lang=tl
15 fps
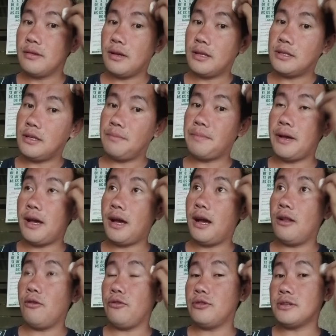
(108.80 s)
Kasi
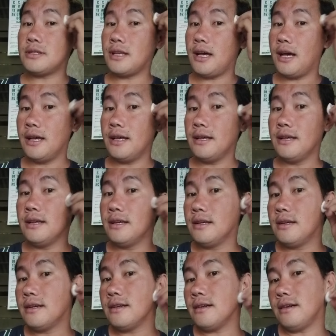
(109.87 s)
panghalo yun sa
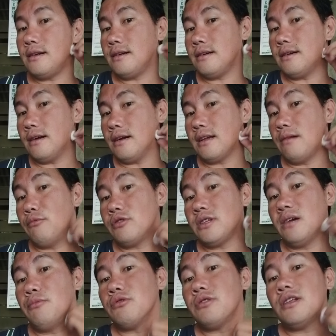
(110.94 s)
ah,
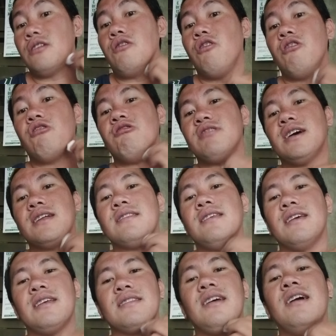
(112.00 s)
gamot-gamot uh, gamot ng lolo ko
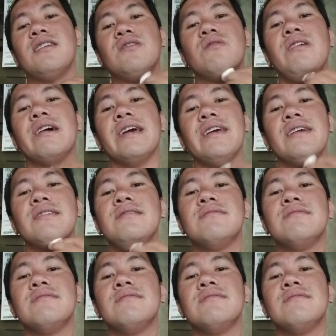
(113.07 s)
dati, tanduay.